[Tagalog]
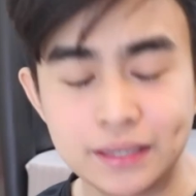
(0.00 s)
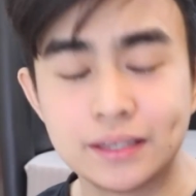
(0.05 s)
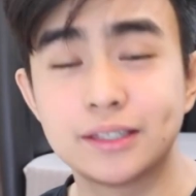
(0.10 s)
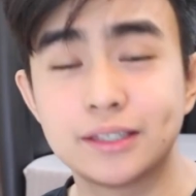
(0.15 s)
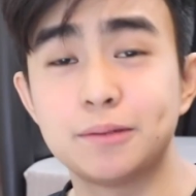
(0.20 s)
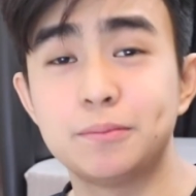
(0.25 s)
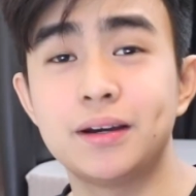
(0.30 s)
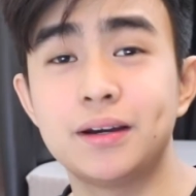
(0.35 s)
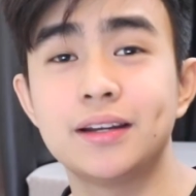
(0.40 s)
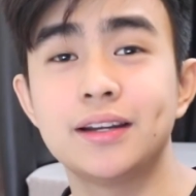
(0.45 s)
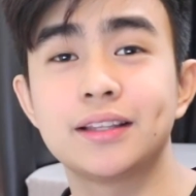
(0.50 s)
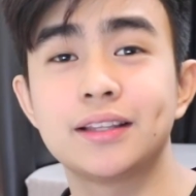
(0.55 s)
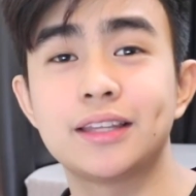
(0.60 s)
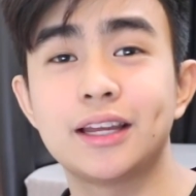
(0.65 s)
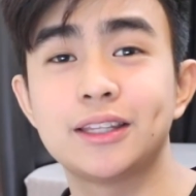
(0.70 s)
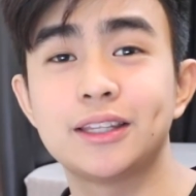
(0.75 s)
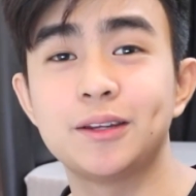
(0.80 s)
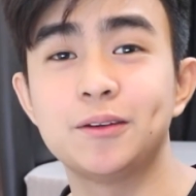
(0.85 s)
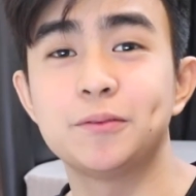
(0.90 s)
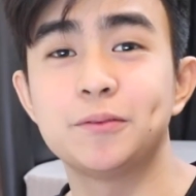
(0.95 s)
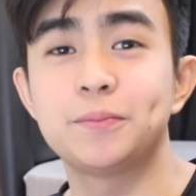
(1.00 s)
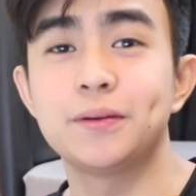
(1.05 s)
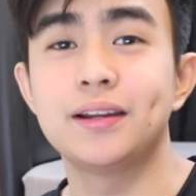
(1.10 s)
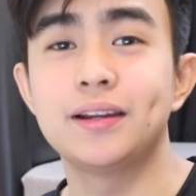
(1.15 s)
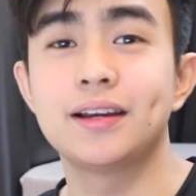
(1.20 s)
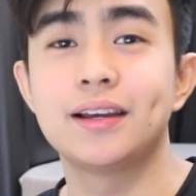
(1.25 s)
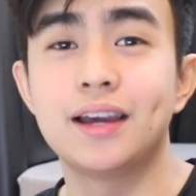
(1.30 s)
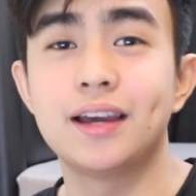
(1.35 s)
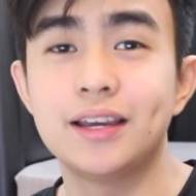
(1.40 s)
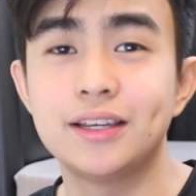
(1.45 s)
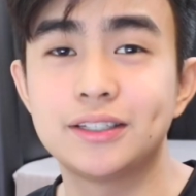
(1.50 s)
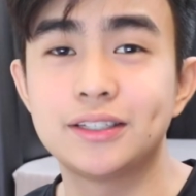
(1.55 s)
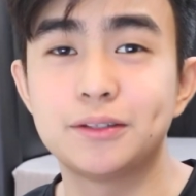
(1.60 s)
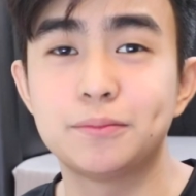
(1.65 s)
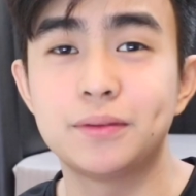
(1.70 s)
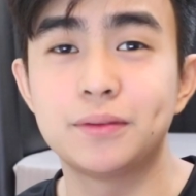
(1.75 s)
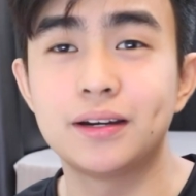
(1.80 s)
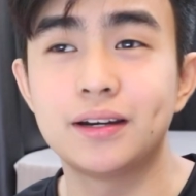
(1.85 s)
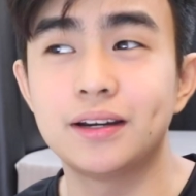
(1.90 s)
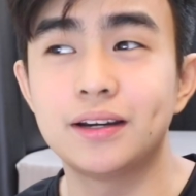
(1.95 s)
sa mga nagtatanong pala guys,
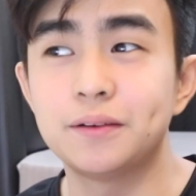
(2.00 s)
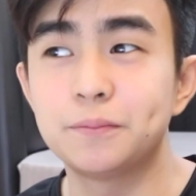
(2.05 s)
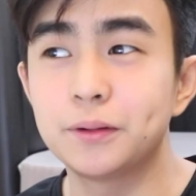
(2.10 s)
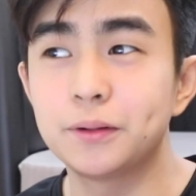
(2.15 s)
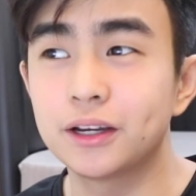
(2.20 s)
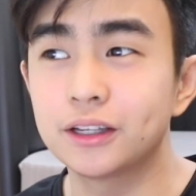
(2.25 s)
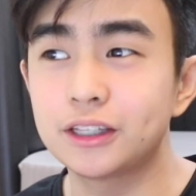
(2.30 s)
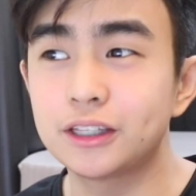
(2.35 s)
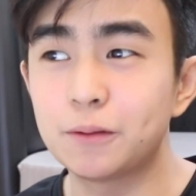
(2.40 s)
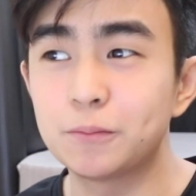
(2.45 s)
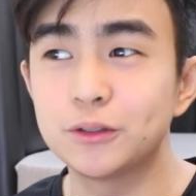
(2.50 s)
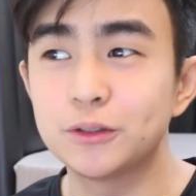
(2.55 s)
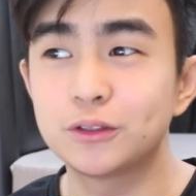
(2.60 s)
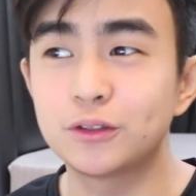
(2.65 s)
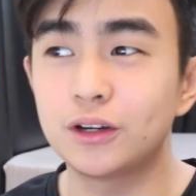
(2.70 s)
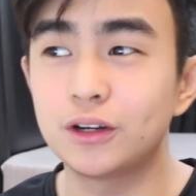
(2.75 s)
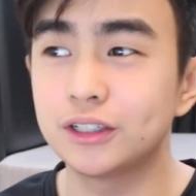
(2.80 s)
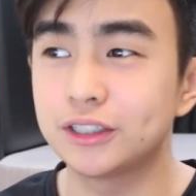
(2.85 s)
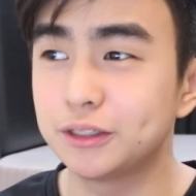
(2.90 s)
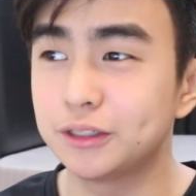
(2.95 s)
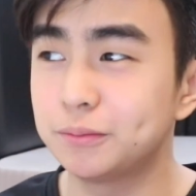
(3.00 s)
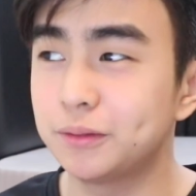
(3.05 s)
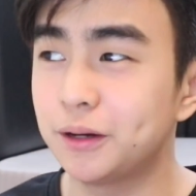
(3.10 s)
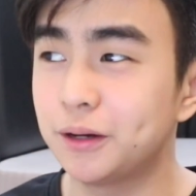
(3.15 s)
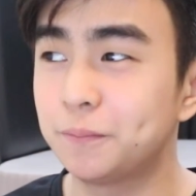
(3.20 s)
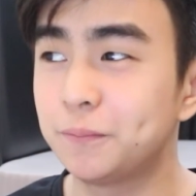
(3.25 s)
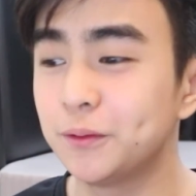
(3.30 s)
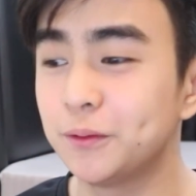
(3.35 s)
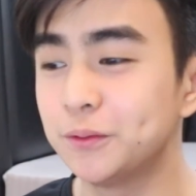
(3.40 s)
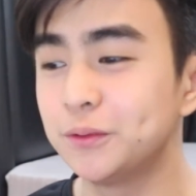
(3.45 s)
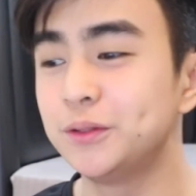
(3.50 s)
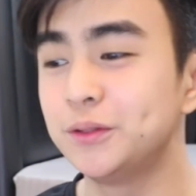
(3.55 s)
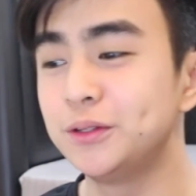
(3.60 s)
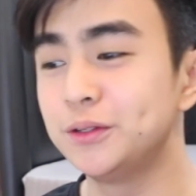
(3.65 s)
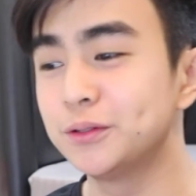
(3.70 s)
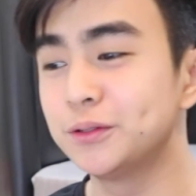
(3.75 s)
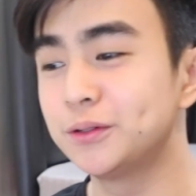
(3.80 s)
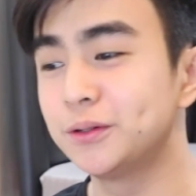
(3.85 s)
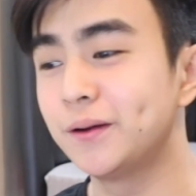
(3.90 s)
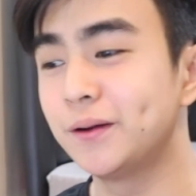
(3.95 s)
sa mga pagkatapos ko kasi ma-upload
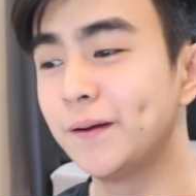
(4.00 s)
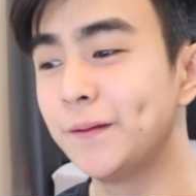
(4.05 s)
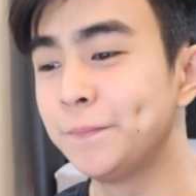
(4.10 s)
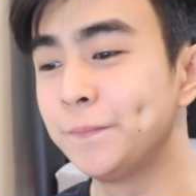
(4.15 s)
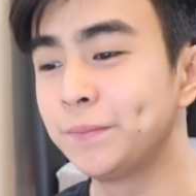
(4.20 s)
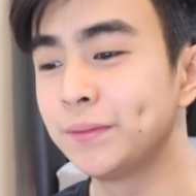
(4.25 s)
yung